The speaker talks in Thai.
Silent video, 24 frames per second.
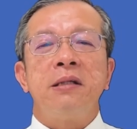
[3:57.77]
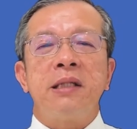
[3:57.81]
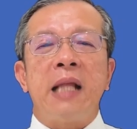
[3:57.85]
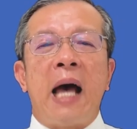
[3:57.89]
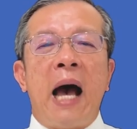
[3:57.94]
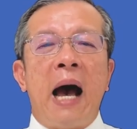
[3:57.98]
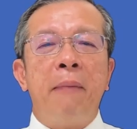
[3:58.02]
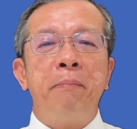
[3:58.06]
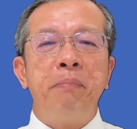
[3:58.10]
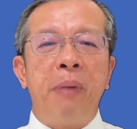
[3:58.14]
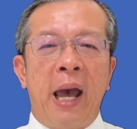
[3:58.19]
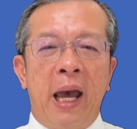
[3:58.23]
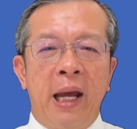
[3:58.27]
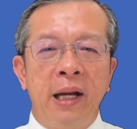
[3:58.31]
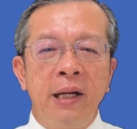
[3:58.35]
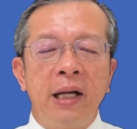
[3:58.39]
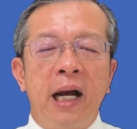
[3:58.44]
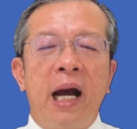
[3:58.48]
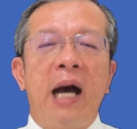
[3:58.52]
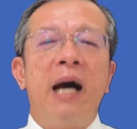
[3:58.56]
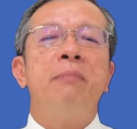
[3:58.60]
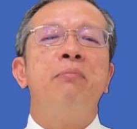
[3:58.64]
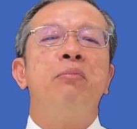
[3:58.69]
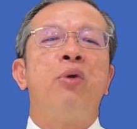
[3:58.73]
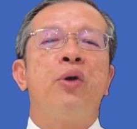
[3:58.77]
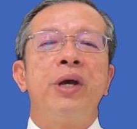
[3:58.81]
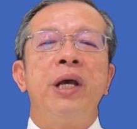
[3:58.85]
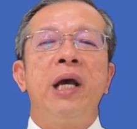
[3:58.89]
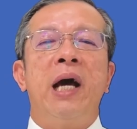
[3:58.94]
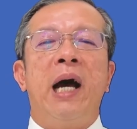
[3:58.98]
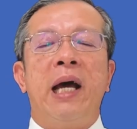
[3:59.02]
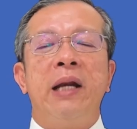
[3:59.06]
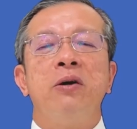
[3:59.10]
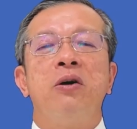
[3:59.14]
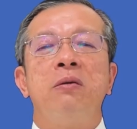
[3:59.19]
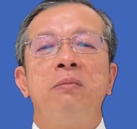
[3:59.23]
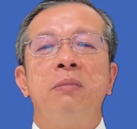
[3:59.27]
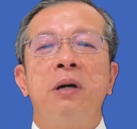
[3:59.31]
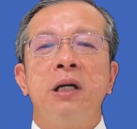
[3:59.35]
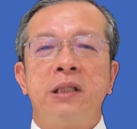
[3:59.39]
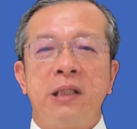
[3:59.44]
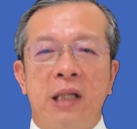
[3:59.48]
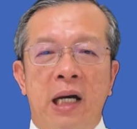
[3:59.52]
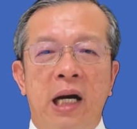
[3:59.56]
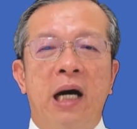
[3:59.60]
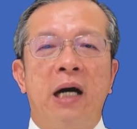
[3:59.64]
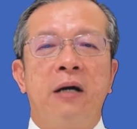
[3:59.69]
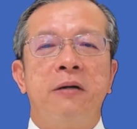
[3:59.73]
ตามแผนการบริหารของพระ
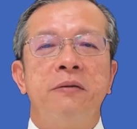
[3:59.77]
เจ้า